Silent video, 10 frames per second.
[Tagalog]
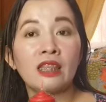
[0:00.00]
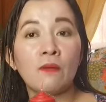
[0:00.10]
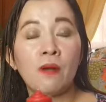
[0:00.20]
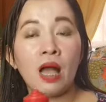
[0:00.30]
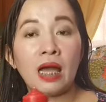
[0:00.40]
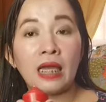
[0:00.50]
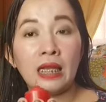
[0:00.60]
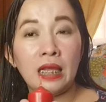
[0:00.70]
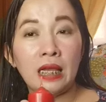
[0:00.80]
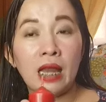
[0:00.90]
ating mga
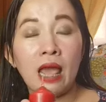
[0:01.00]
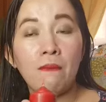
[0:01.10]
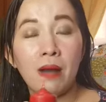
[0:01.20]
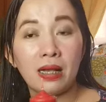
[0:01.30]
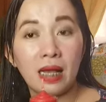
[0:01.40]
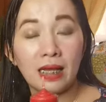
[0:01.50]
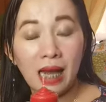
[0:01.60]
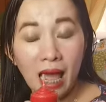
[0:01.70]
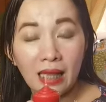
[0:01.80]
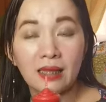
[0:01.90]
kahilingan ay
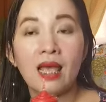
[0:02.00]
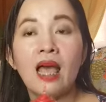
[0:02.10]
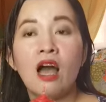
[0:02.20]
magagrant.